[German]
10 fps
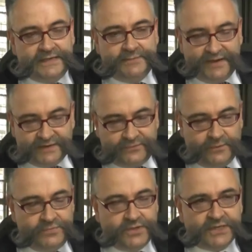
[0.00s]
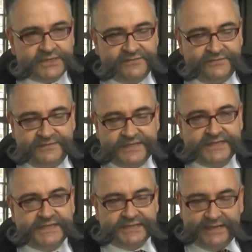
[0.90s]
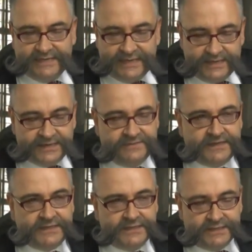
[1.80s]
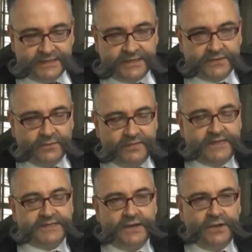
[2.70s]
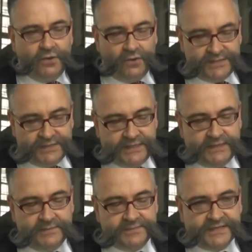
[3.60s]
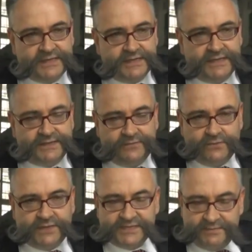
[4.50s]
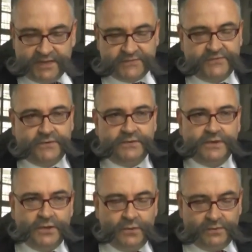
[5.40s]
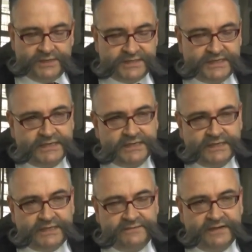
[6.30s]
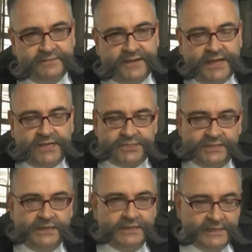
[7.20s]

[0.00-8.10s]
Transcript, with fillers: Die Plattform Bürgerschaften Wissen ist ein ganz wichtiges Instrument heute in dem Zeitalter, wo das Smartphone und das Internet die Welt beherrschen,